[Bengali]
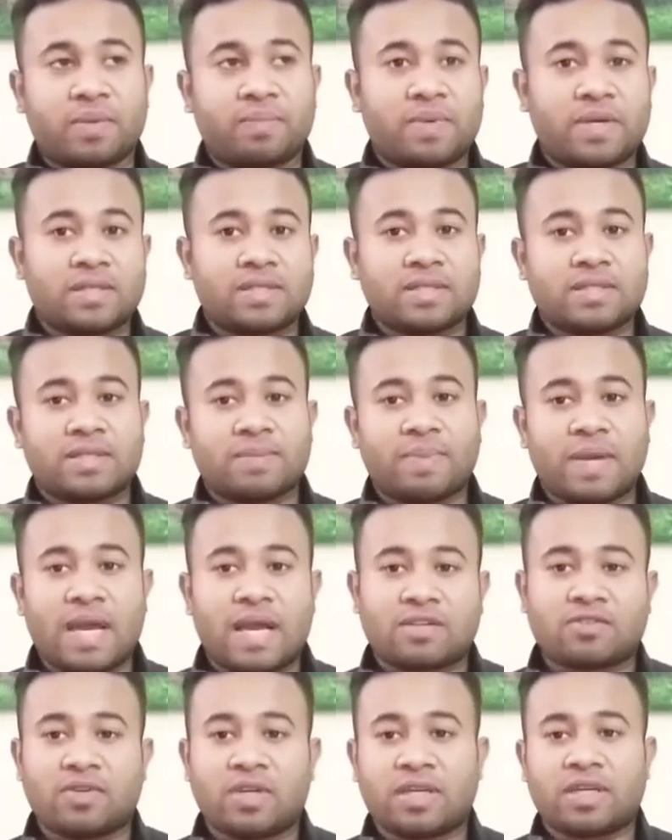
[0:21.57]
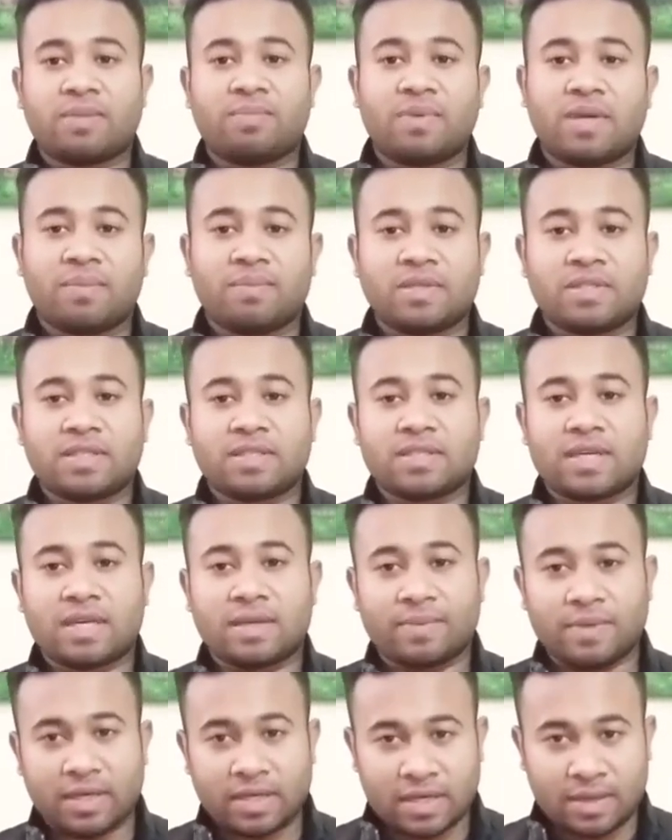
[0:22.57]
পেয়েছি যে ভাই আসলে কি বিএমডিসি
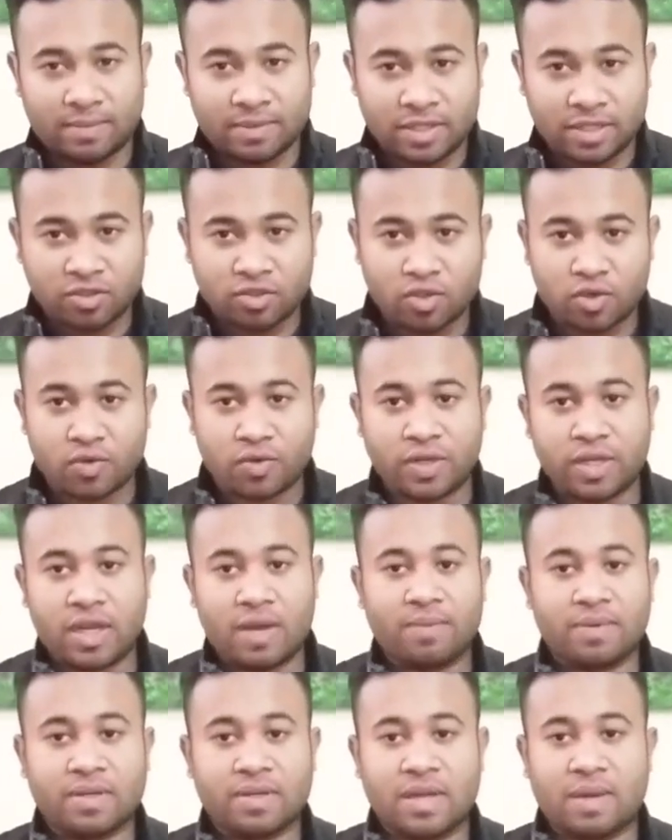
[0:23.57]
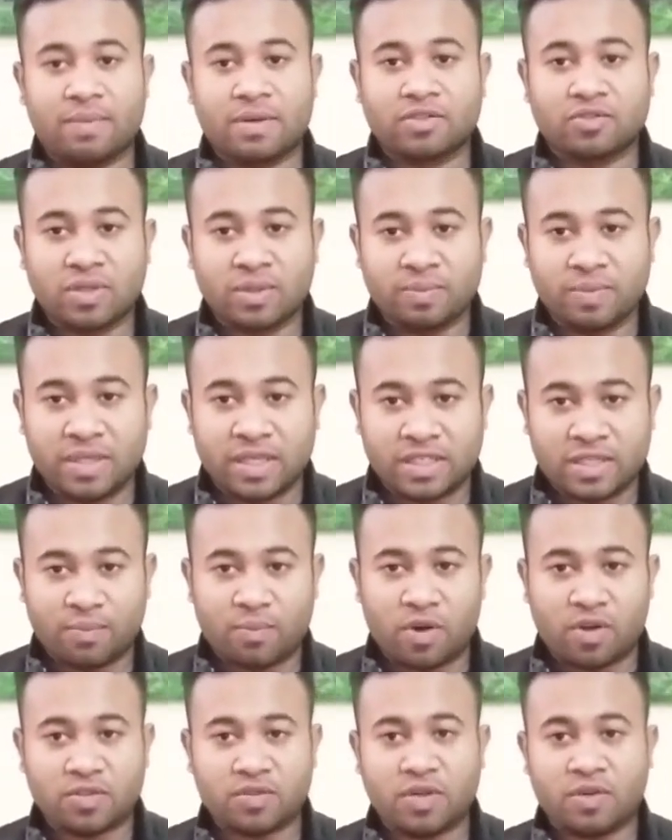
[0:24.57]
সার্টিফিকেটটা আমাদের জরুরি আমরা যদি বিদেশে
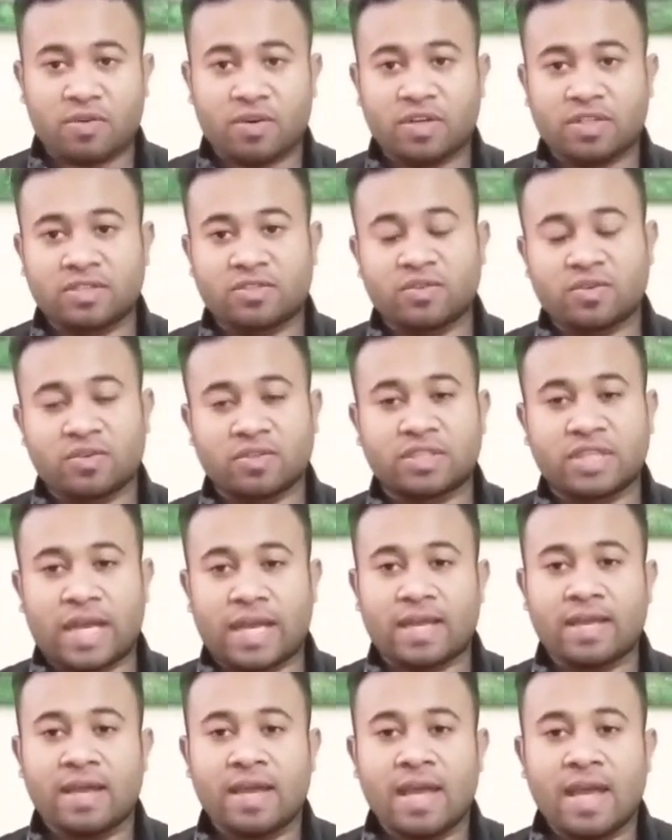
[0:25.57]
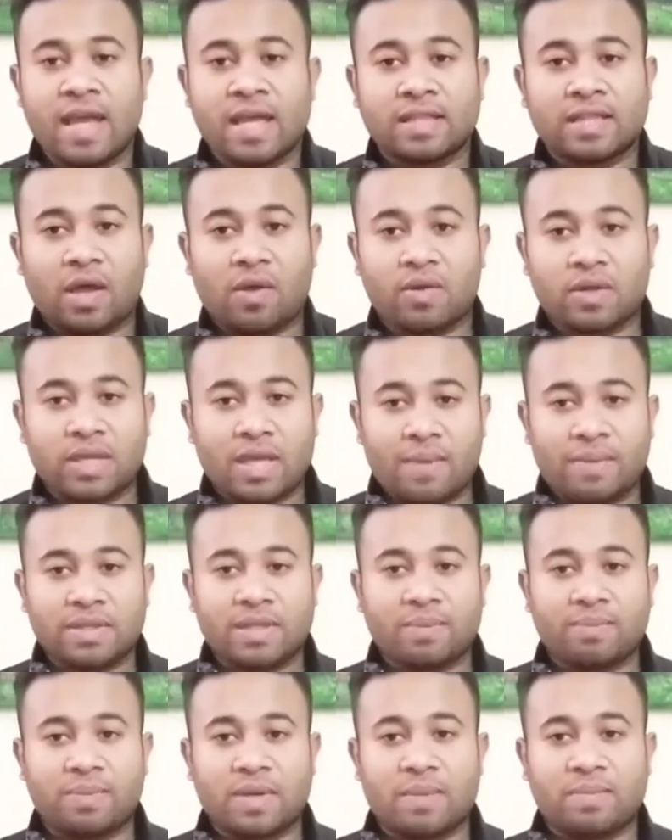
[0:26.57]
পড়াশোনা করার জন্য যাই তাহলে কি
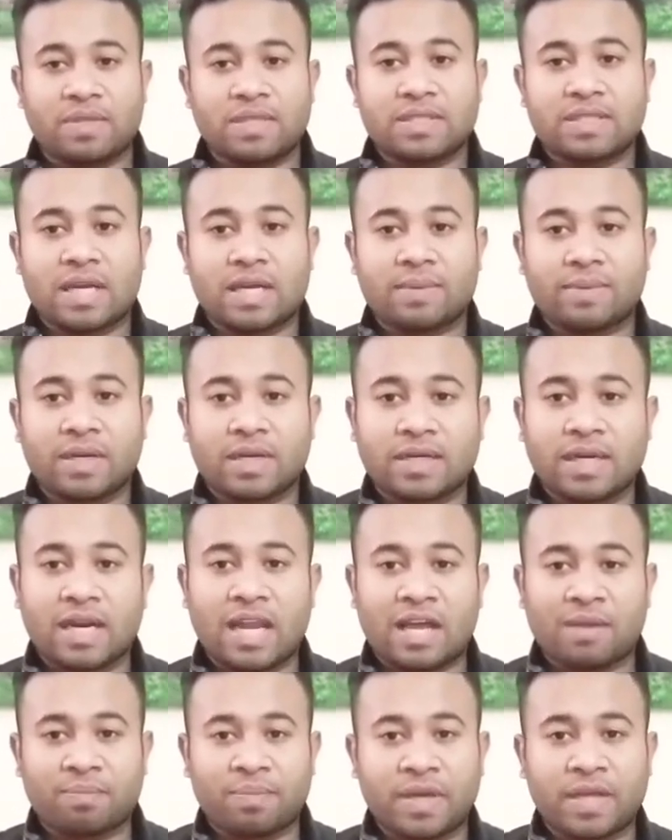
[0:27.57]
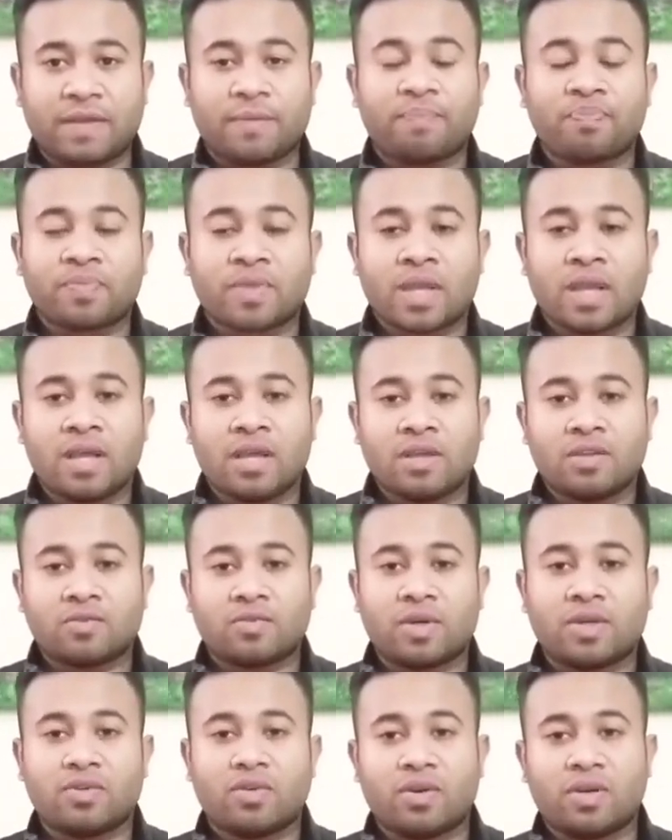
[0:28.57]
আমাদের বিএমডিসি সার্টিফিকেটটা লাগবেই
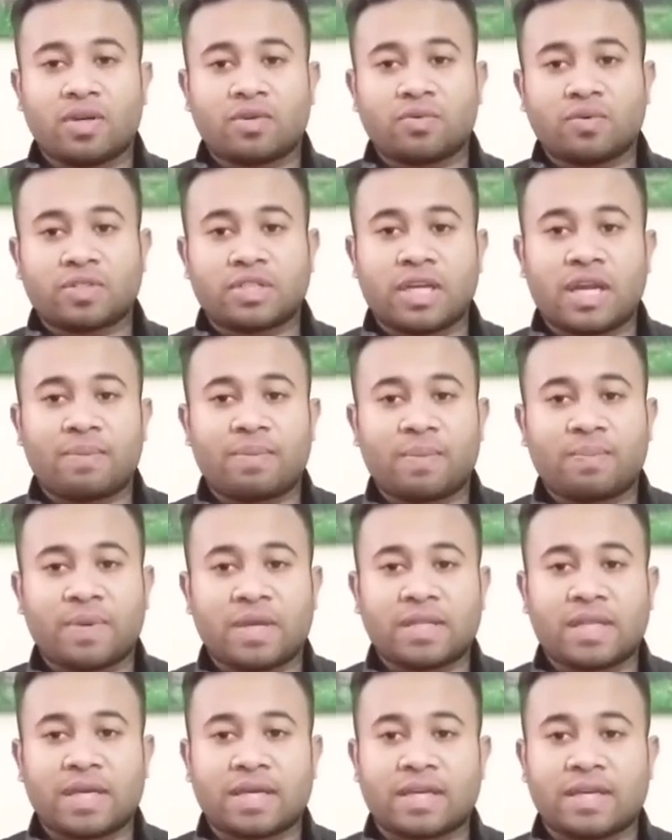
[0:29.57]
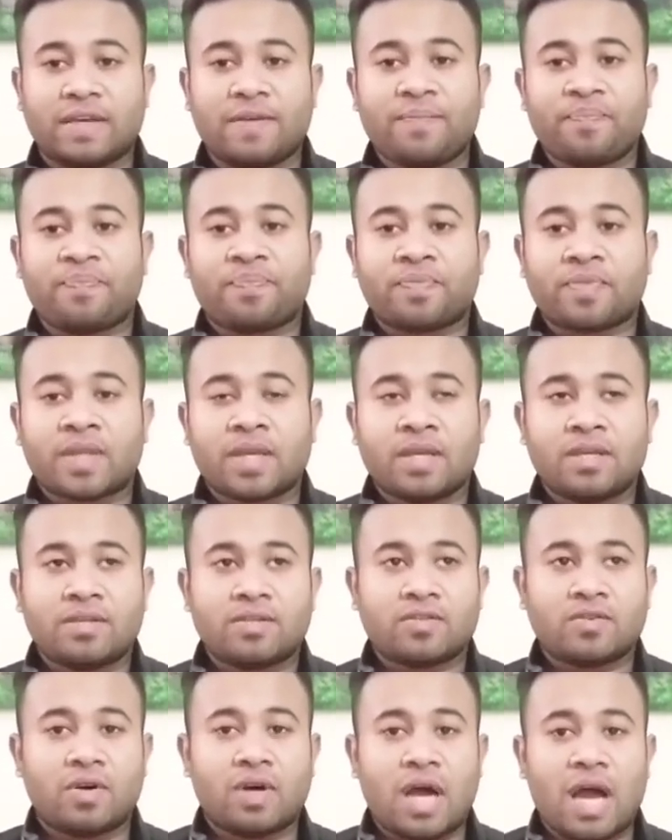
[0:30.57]
তো এই ধরনের কোশ্চেন আমরা পেয়ে থাকি
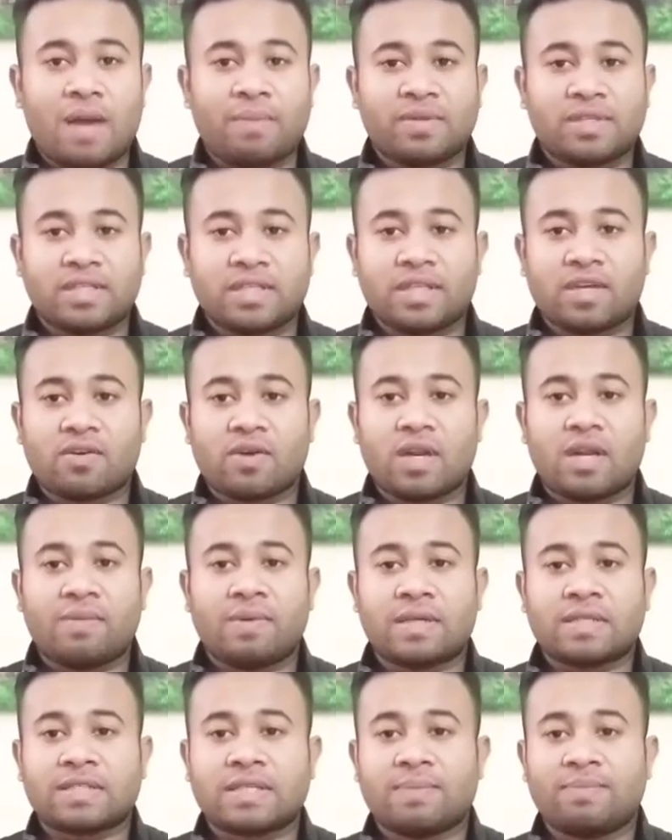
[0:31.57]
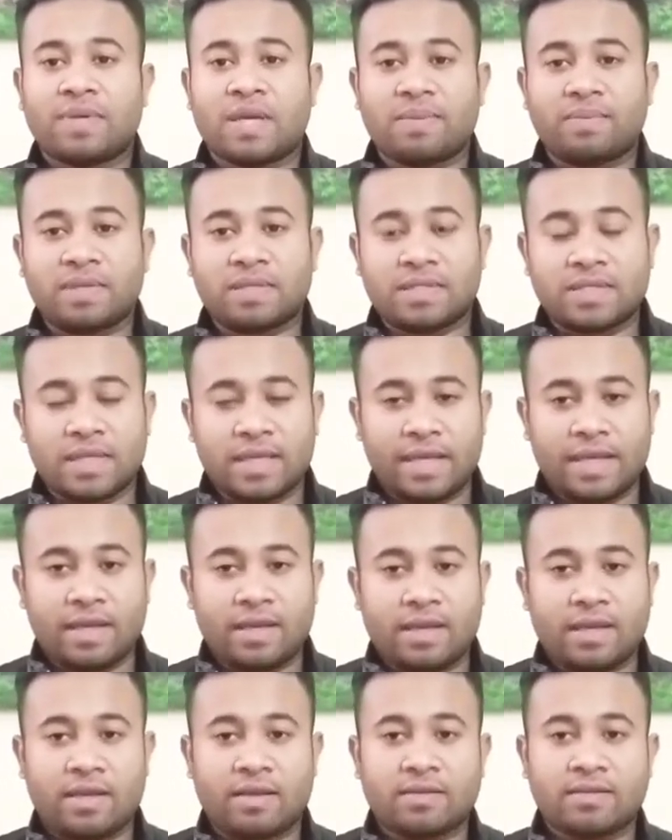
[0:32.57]
সো আমি চিন্তা করলাম আজকে বিএমডিসি
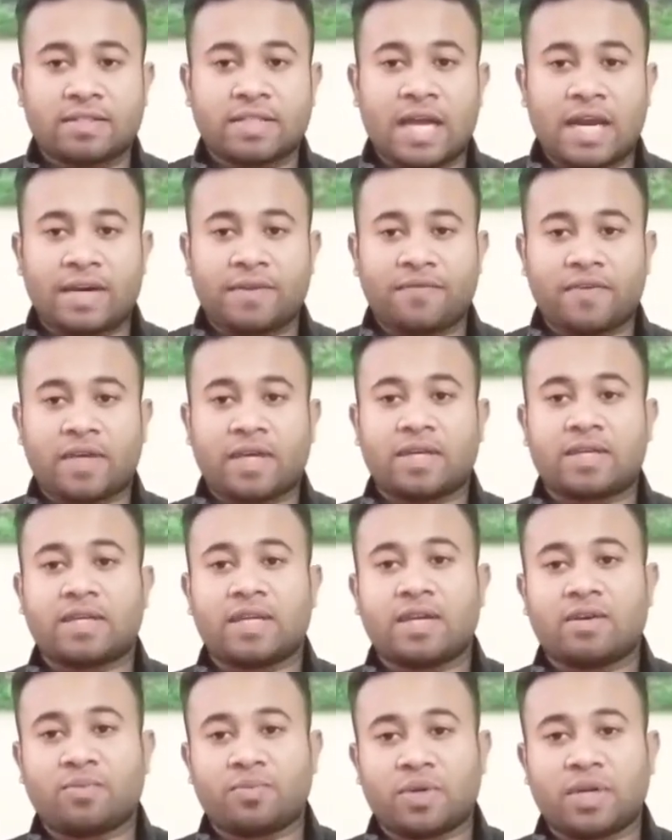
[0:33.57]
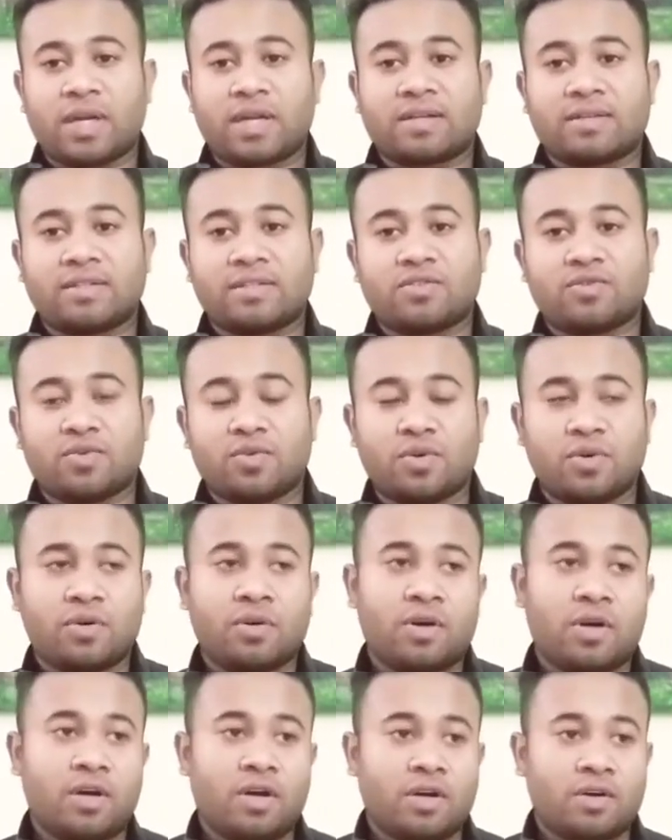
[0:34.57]
সার্টিফিকেটটার উপরে কিছু
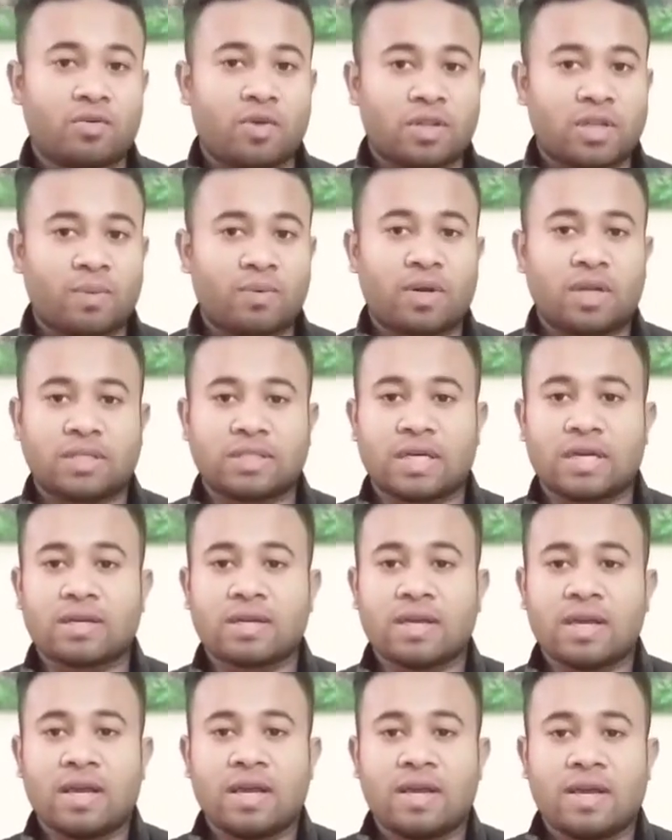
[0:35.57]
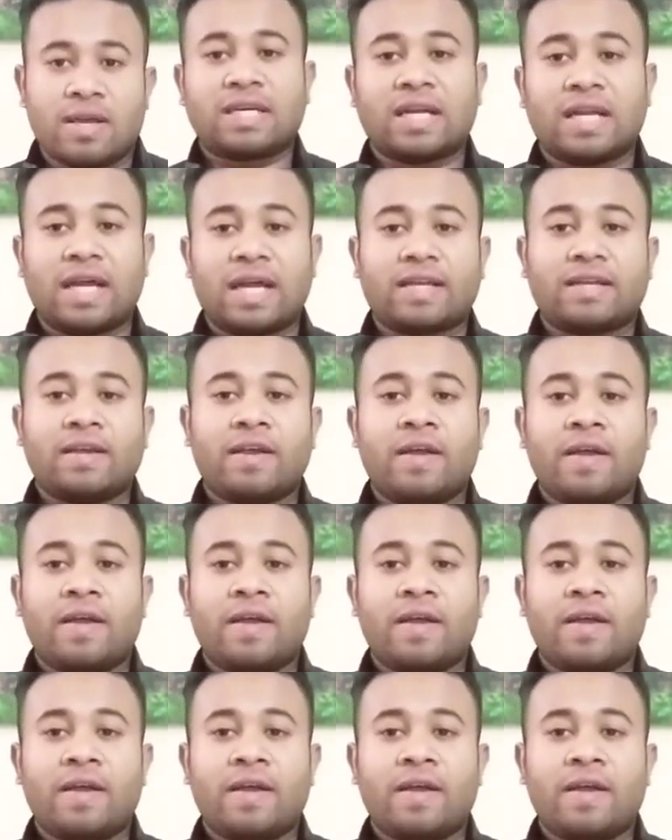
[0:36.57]
কথা বলা যাক লাইক